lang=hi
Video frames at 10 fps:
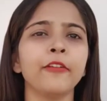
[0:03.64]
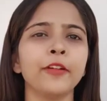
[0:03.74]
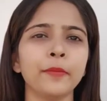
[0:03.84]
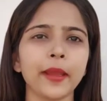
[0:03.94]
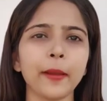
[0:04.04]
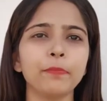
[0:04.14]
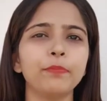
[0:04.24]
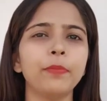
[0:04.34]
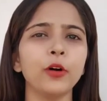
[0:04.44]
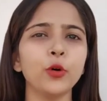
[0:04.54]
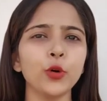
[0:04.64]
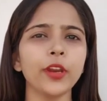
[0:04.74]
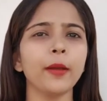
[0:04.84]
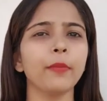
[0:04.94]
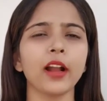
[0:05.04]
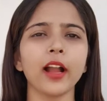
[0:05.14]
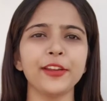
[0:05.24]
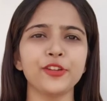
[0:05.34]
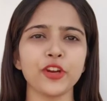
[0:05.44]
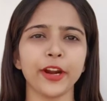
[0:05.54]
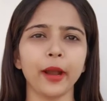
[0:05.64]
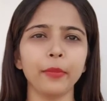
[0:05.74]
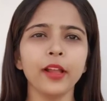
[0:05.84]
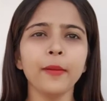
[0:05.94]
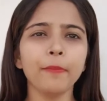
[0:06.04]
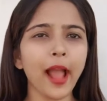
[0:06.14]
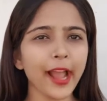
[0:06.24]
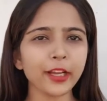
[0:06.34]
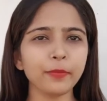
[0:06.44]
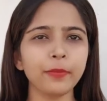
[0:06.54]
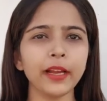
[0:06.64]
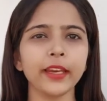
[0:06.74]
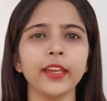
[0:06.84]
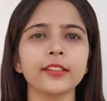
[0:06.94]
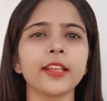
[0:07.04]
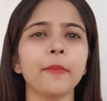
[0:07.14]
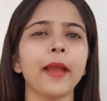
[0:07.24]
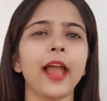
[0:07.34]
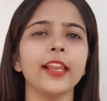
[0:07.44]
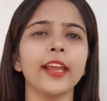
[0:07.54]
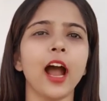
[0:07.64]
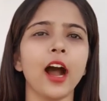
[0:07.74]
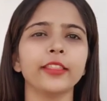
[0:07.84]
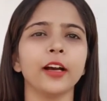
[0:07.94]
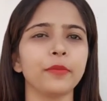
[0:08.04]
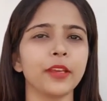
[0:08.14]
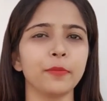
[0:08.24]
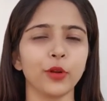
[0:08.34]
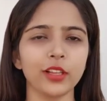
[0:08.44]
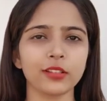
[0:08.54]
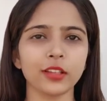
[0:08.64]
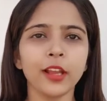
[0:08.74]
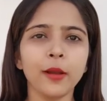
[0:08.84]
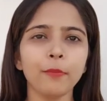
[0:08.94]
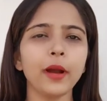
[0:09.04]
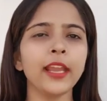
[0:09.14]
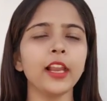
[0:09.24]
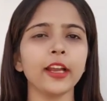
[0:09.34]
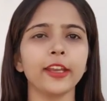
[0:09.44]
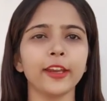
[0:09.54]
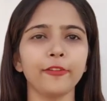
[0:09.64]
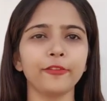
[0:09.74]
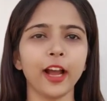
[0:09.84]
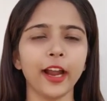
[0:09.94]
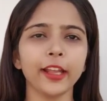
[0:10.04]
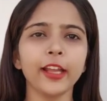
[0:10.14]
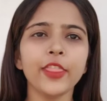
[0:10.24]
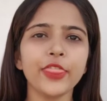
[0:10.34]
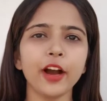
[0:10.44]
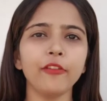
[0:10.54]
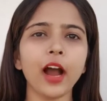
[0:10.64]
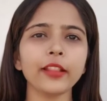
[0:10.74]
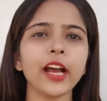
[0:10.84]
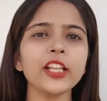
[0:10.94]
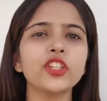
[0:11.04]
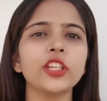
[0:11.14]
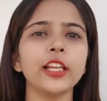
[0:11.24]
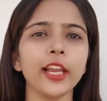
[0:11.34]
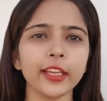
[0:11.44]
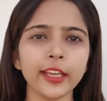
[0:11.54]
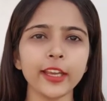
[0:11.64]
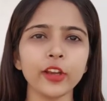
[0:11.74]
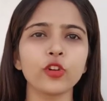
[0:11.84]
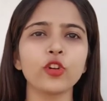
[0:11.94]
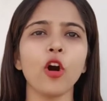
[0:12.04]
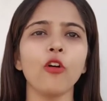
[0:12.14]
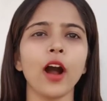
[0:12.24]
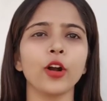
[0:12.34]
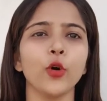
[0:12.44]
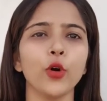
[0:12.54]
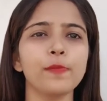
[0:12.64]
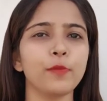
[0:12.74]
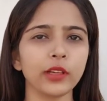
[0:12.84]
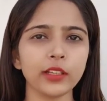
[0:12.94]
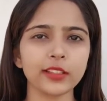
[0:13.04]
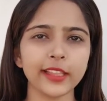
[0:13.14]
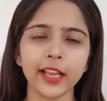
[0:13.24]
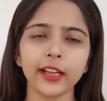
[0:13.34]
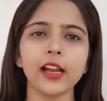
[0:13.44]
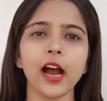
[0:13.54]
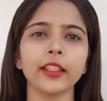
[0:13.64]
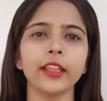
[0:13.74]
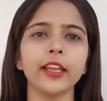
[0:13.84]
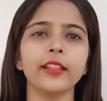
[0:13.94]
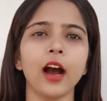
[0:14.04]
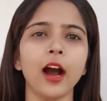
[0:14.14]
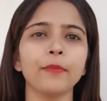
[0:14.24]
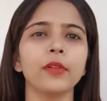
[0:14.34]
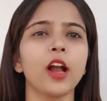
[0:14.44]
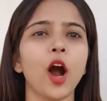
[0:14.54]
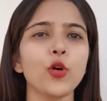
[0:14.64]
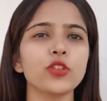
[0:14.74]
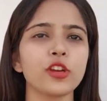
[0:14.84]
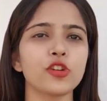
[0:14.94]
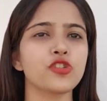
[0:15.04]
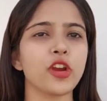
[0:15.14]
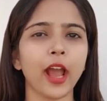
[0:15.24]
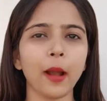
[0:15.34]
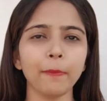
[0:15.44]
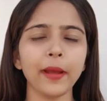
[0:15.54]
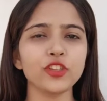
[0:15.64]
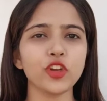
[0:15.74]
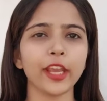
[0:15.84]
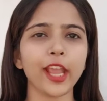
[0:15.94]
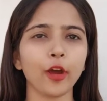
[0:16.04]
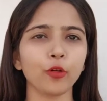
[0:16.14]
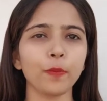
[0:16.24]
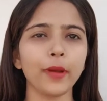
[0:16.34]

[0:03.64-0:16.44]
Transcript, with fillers: में बहू ने मंगाई शराब बैग बनने से पहले आ धमकी पुलिस महिला गिरफ्तार नवादा जिले की कोवाकोल पुलिस ने गांधी धाम गांव से शराब बेचने के आरोप में